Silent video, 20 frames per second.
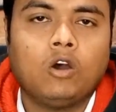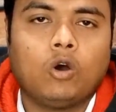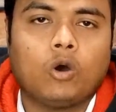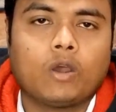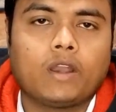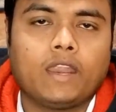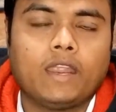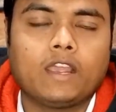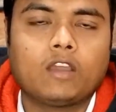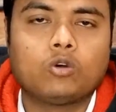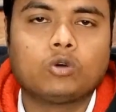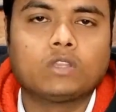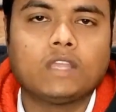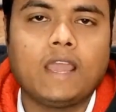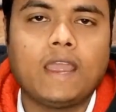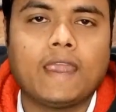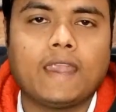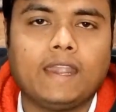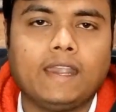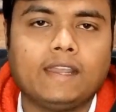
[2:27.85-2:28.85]
और एक
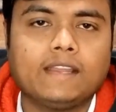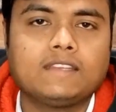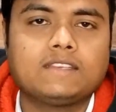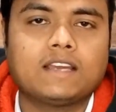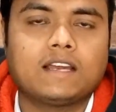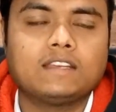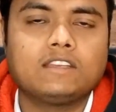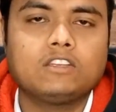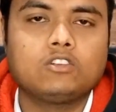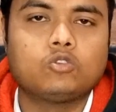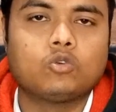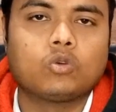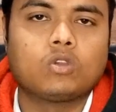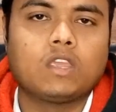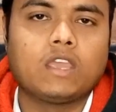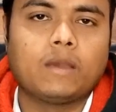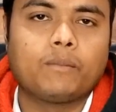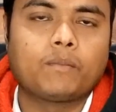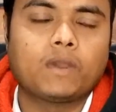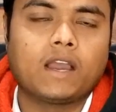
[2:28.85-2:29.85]
होता है हैंडलिंग चार्जेस जो
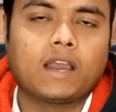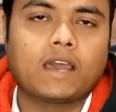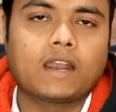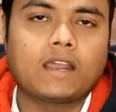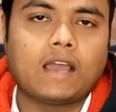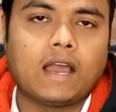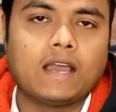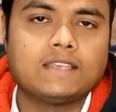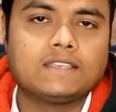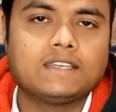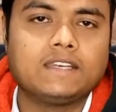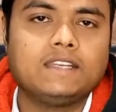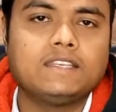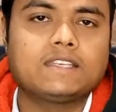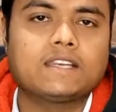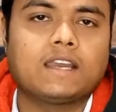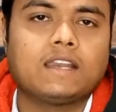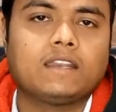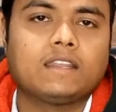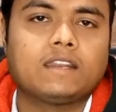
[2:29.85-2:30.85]
कि आपका अगर आई
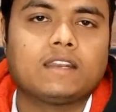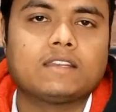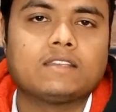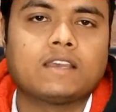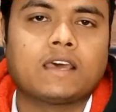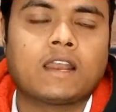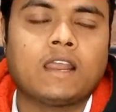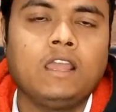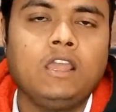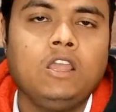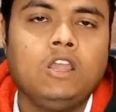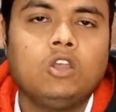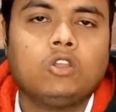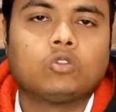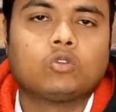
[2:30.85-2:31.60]
से कंटेनर जा रहा है